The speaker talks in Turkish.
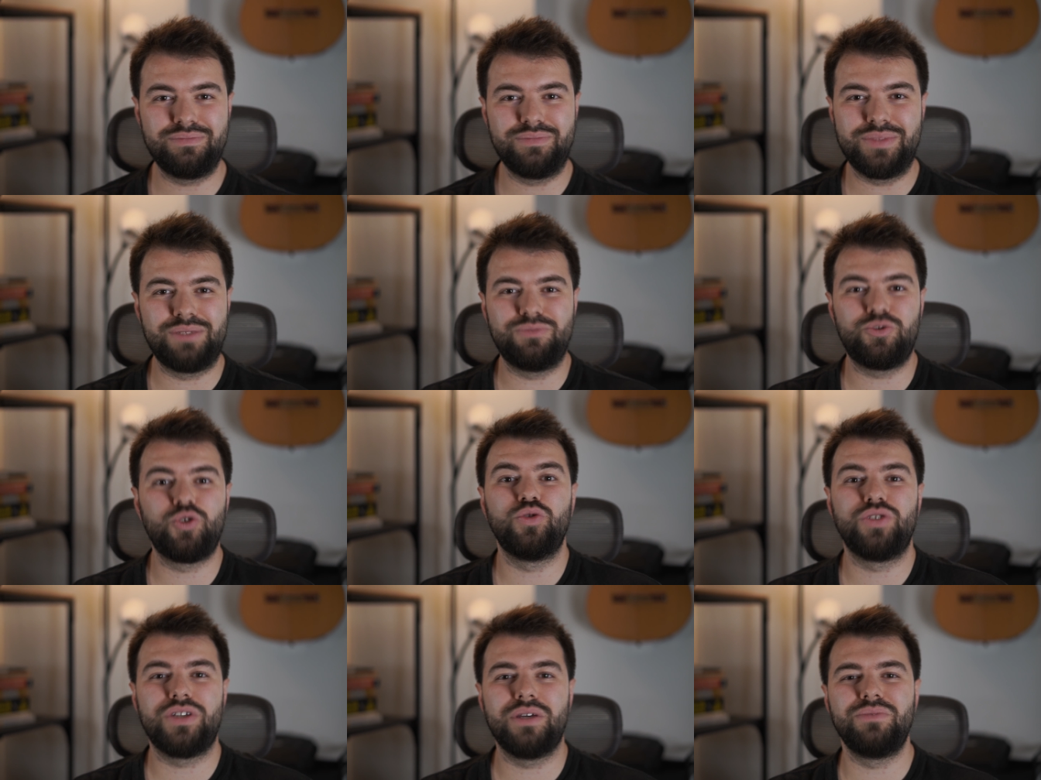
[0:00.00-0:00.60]
bizim
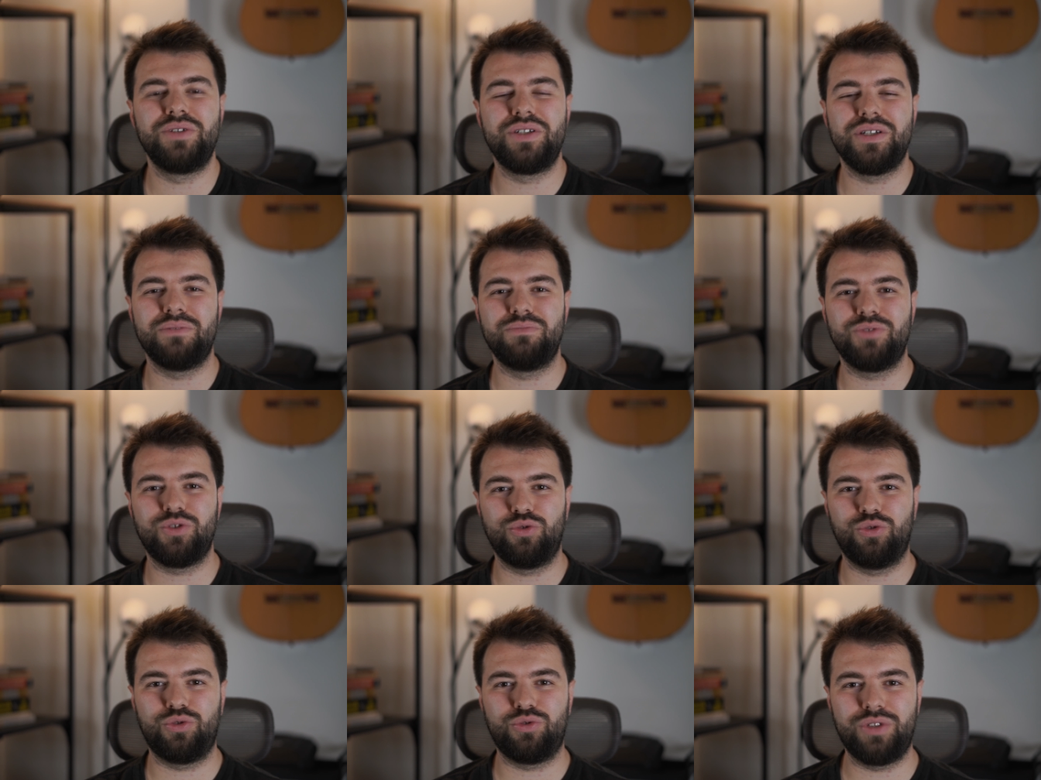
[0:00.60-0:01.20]

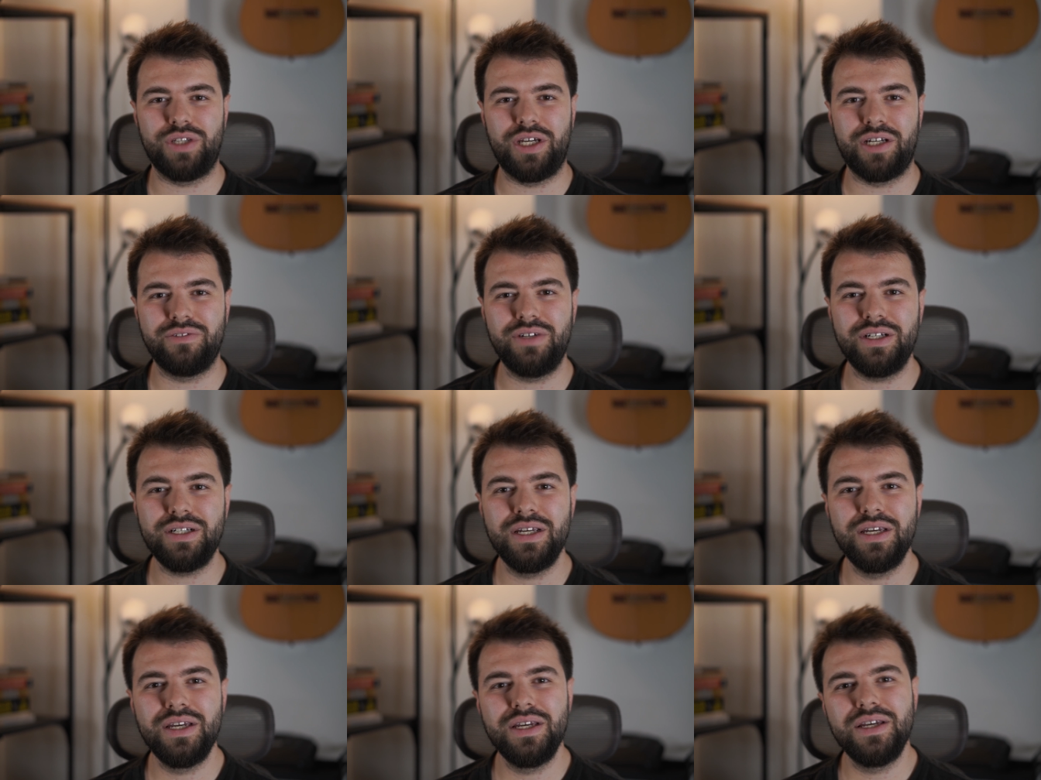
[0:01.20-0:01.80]
çözemeyeceğimiz sorunlar
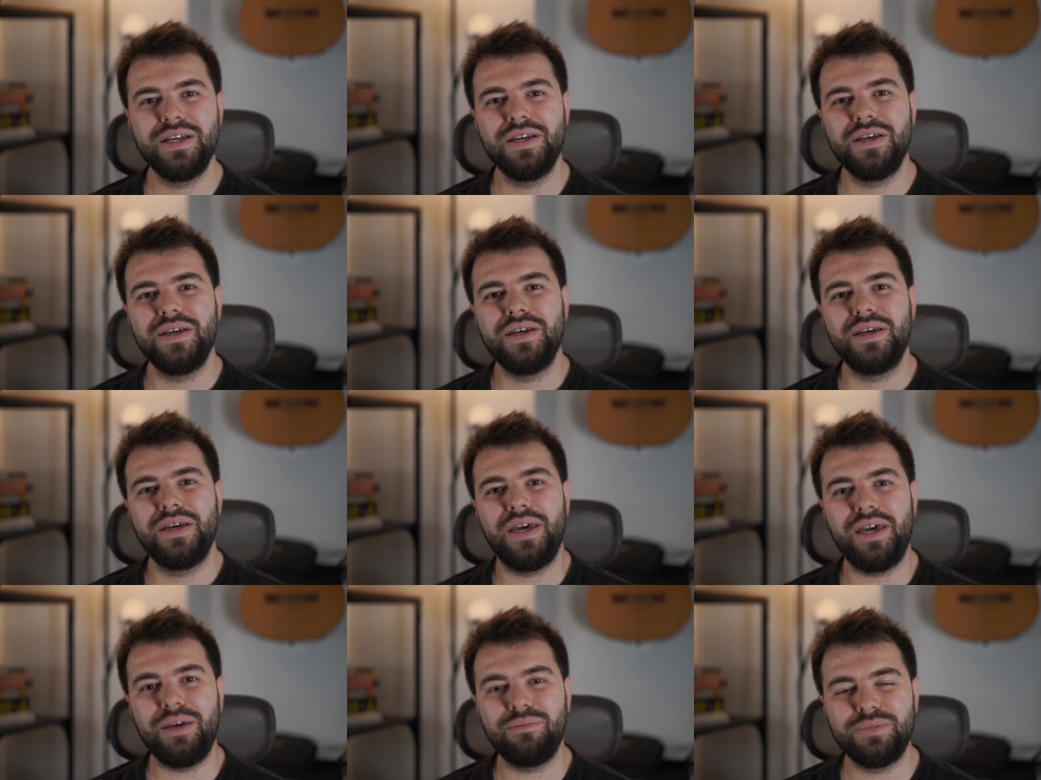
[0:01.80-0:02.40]
var.
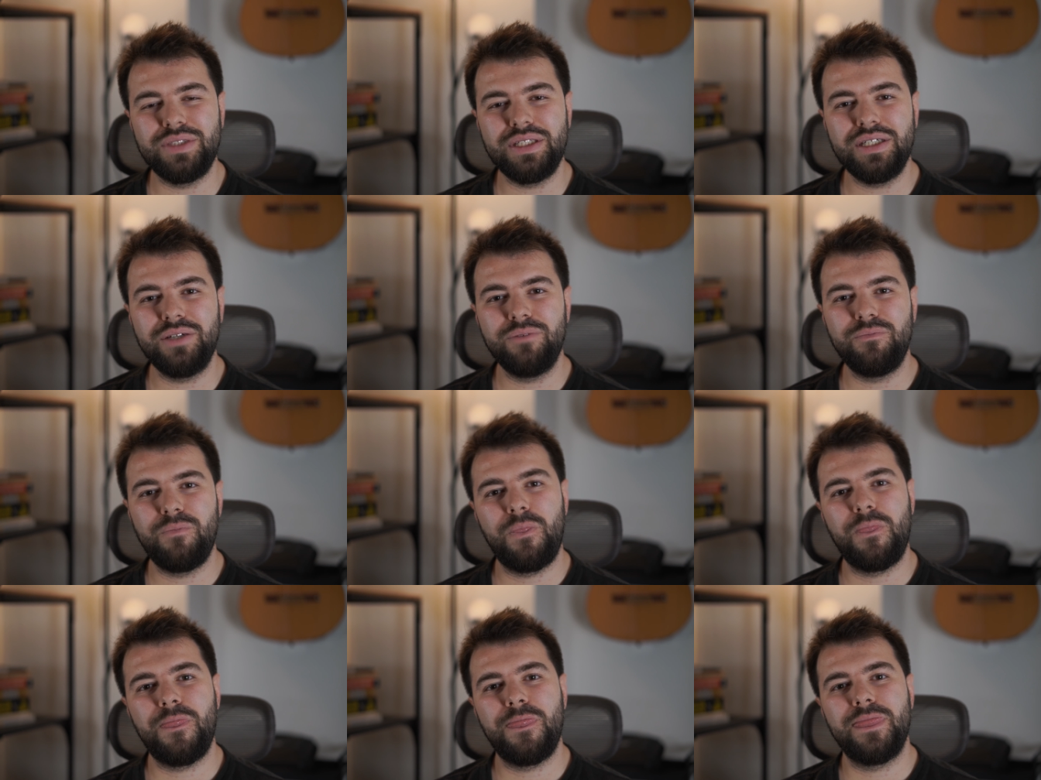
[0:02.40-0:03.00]
Hem
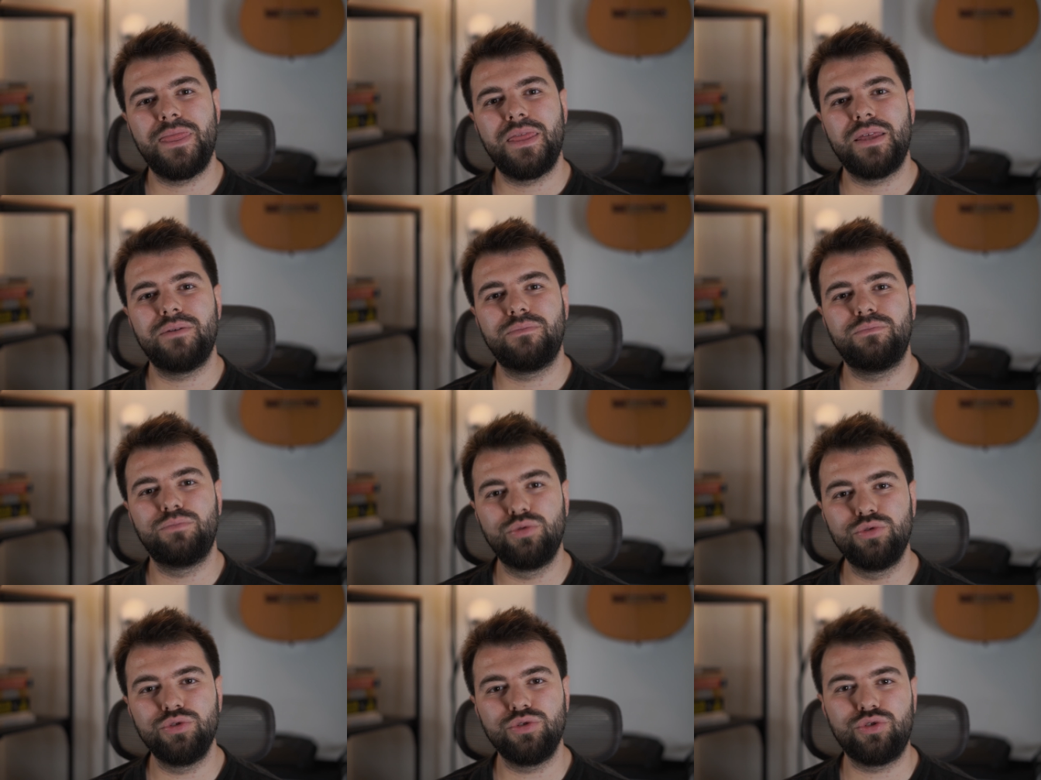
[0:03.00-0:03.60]
de
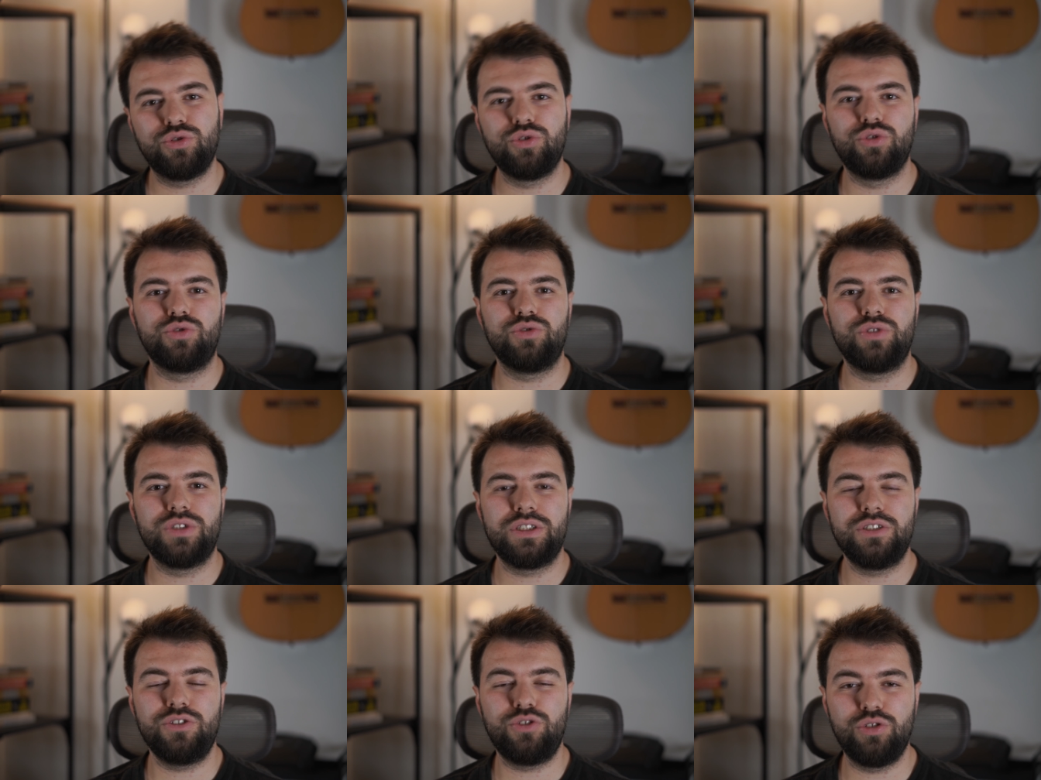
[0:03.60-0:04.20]
bu
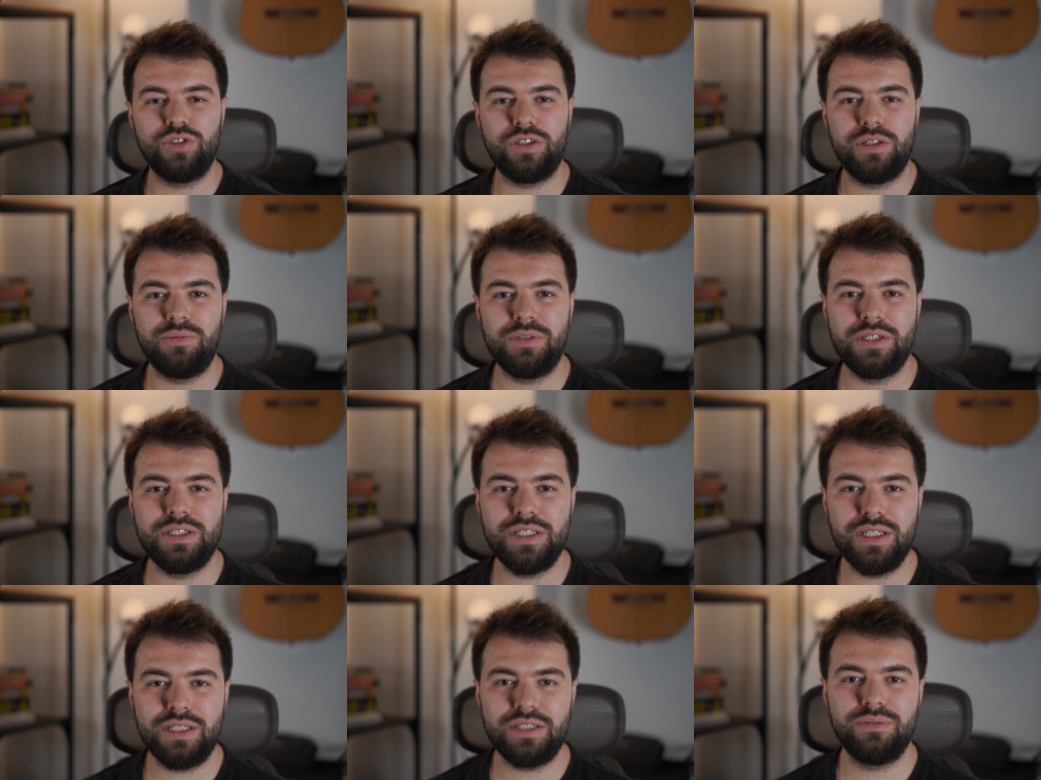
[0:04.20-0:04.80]
sorunları
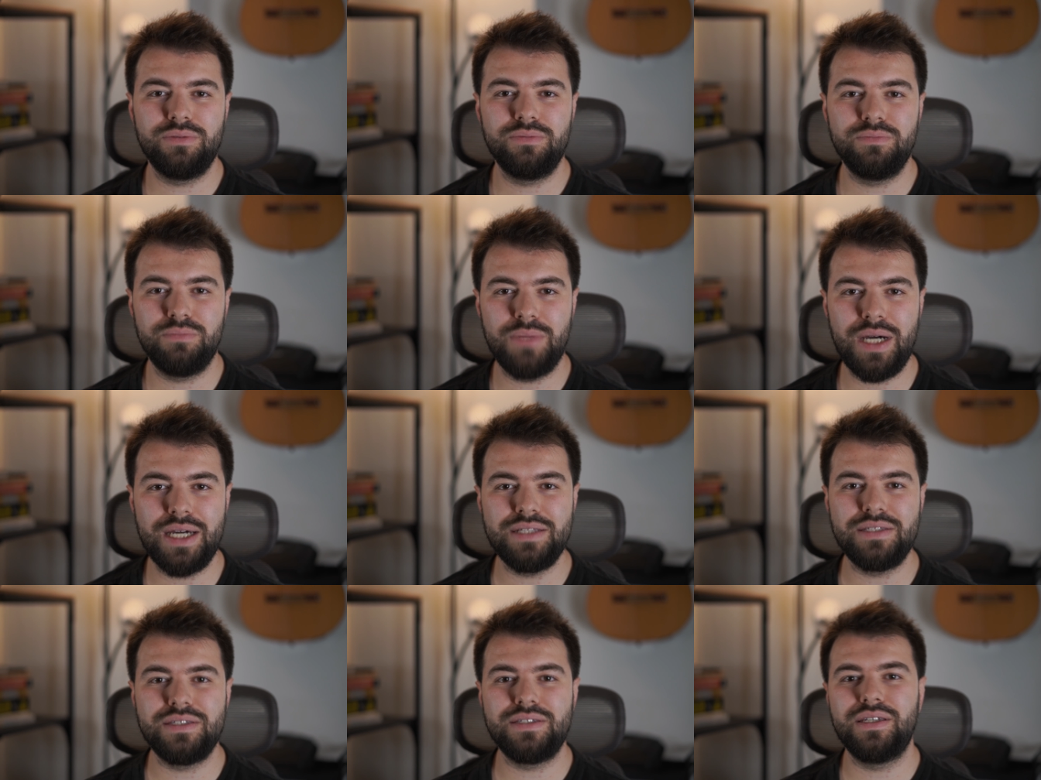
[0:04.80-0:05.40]
çözebilecek
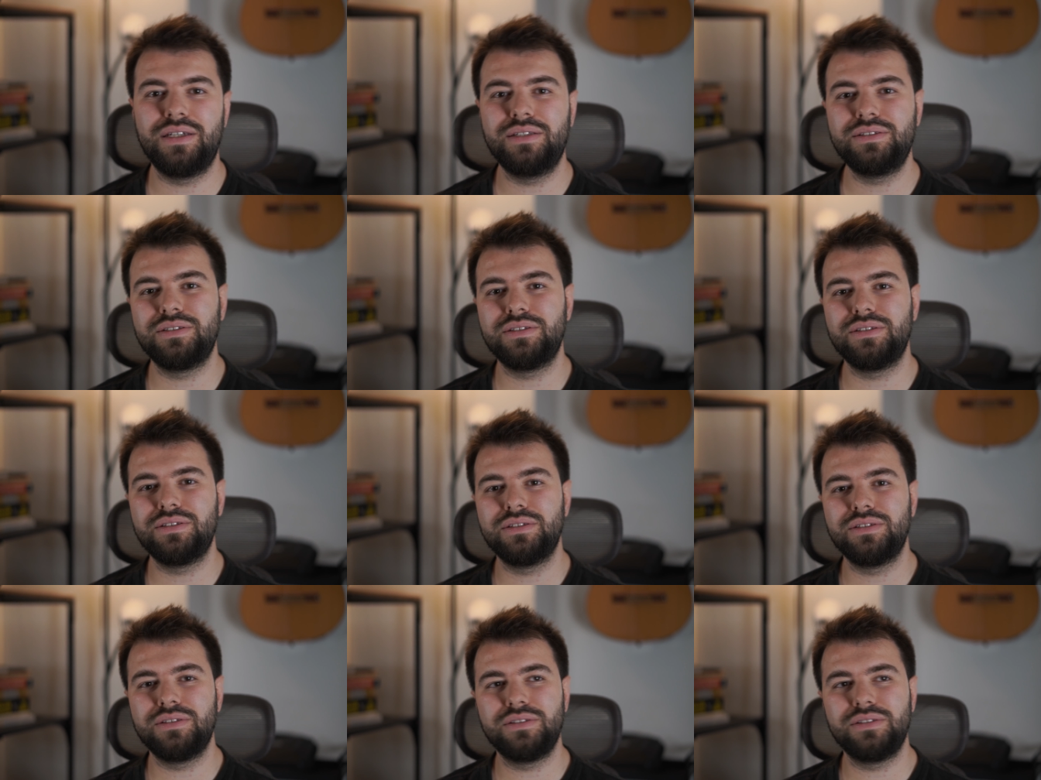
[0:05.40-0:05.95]
mindset,